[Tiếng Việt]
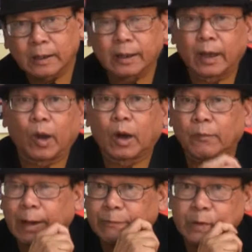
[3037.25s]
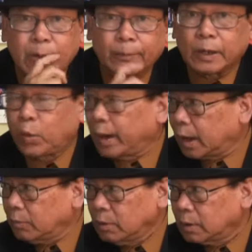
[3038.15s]
Thì cái đó có phải vi phạm nhân
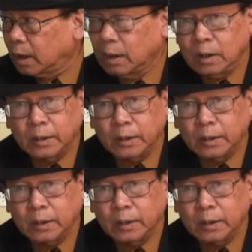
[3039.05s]
quyền không? Đó.